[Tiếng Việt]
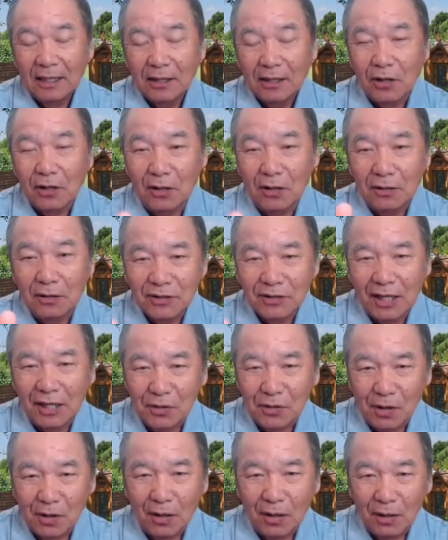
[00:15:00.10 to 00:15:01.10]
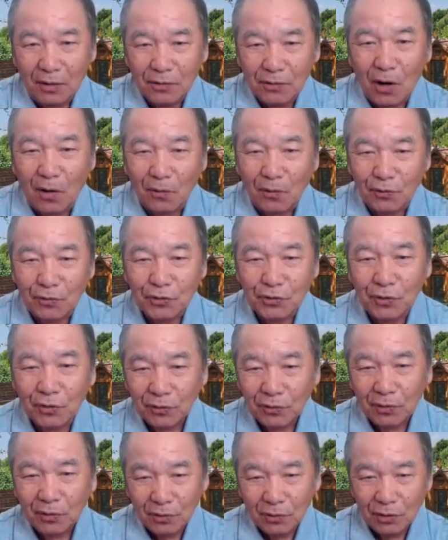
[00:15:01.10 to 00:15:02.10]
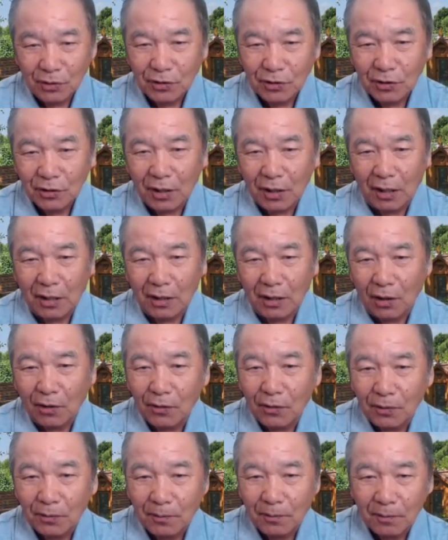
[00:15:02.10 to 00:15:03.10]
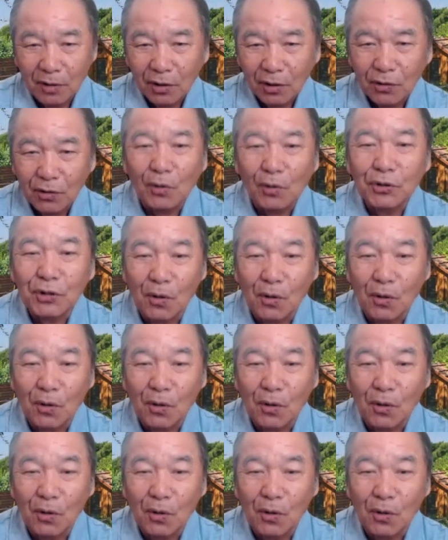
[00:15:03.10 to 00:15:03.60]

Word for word: khơ tê nhỏ không uh, ờ, cổ